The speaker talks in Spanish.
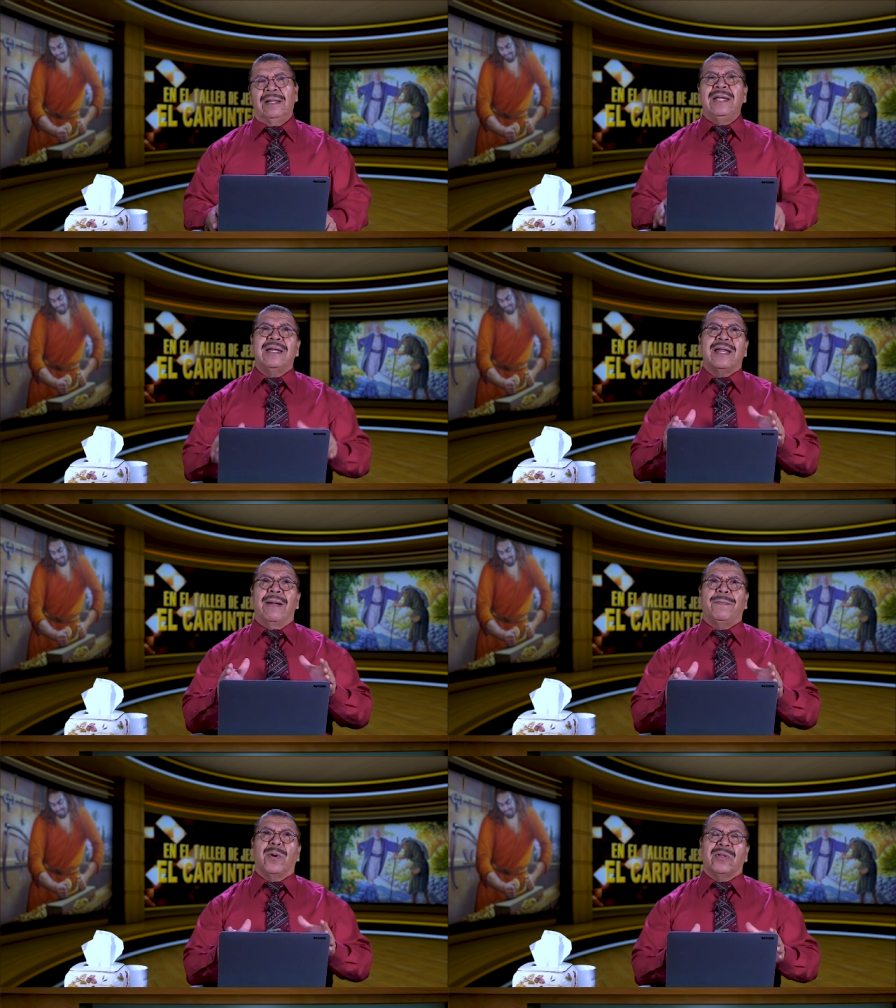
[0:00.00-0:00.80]
y
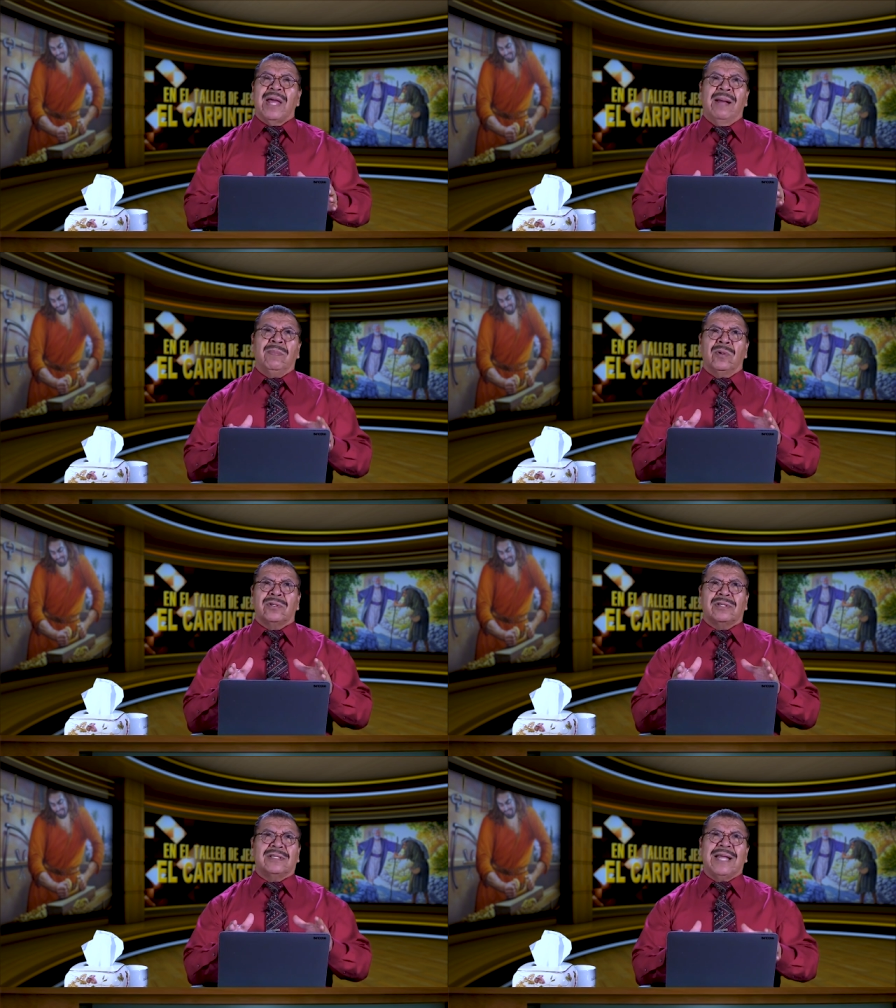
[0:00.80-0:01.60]
que
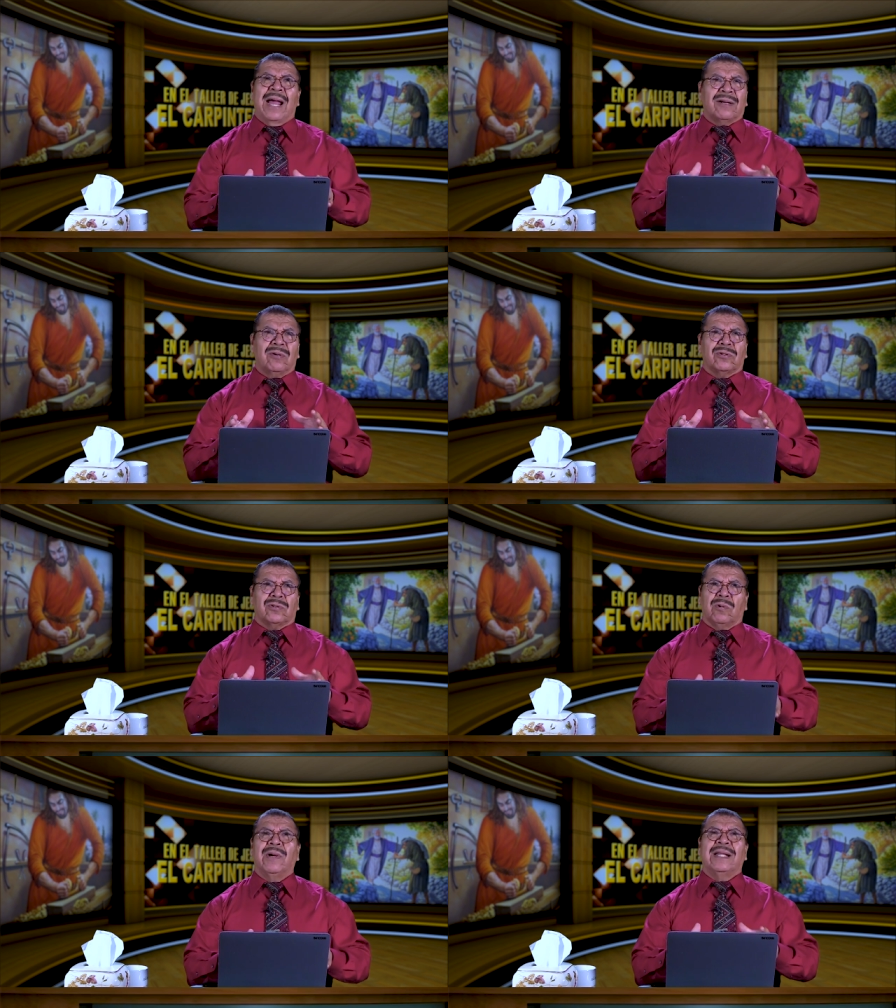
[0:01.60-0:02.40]
podamos darnos
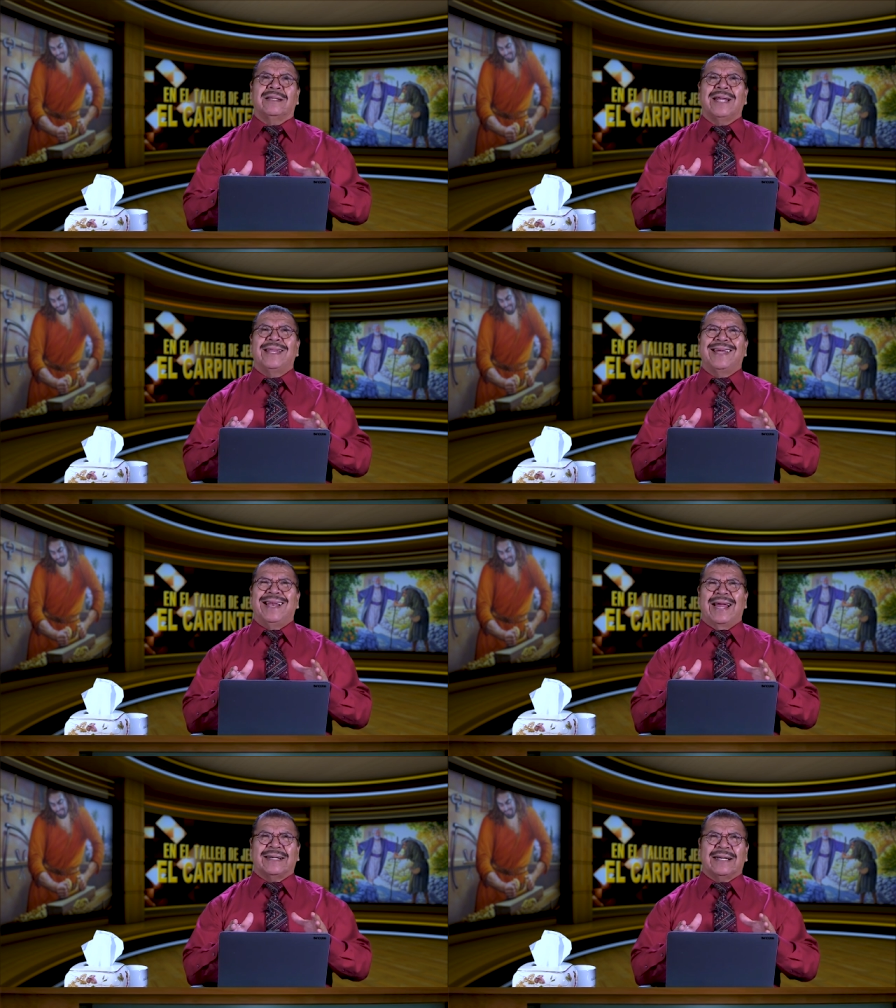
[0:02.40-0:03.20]
cuenta de
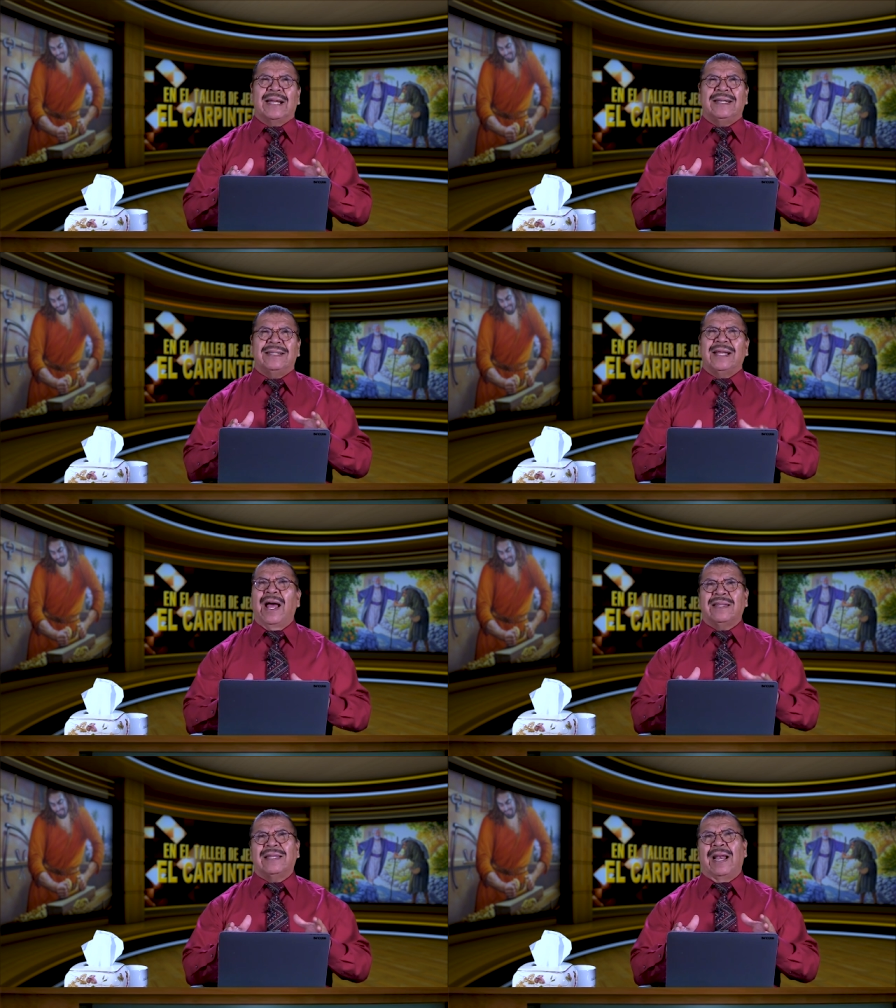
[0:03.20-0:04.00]
la
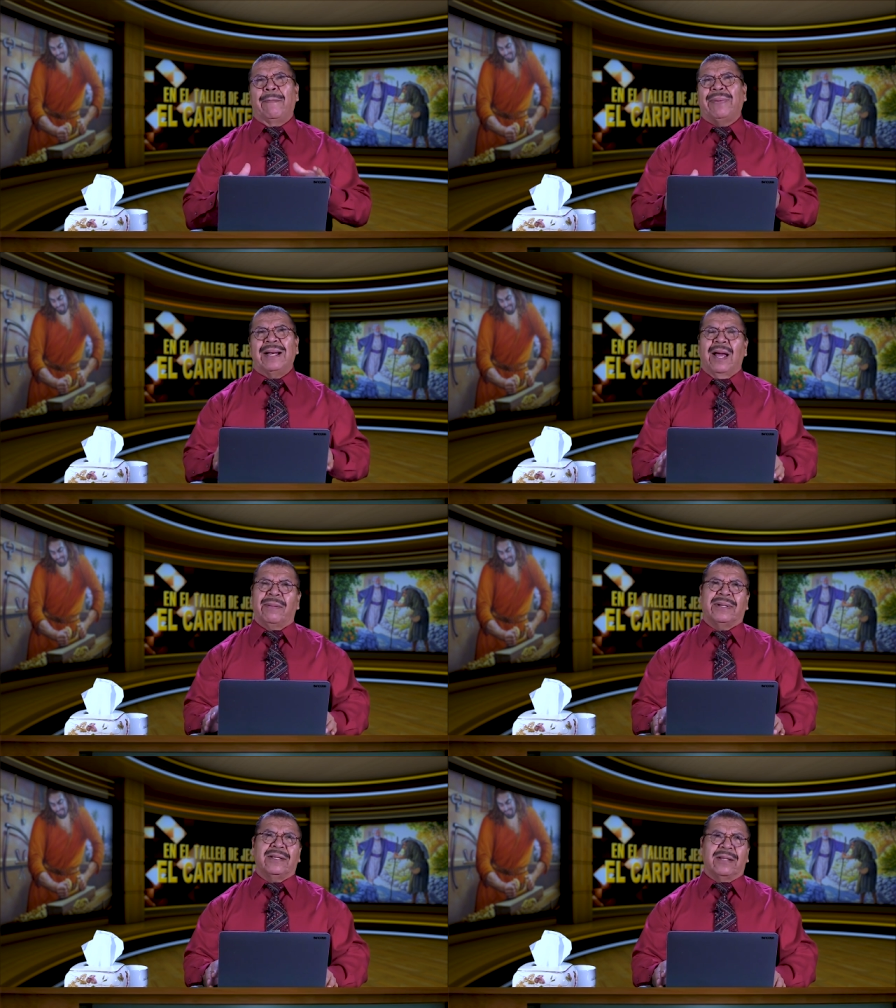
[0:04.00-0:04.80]
realidad de la
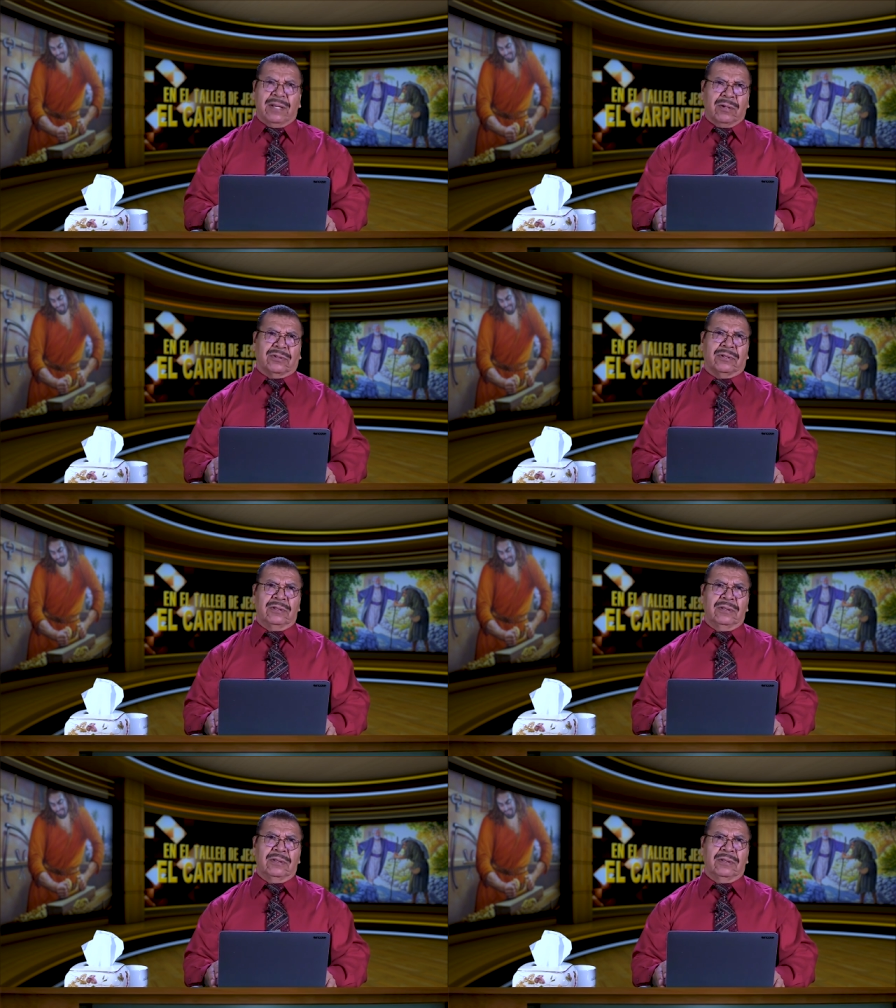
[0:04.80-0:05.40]
palabra de Dios.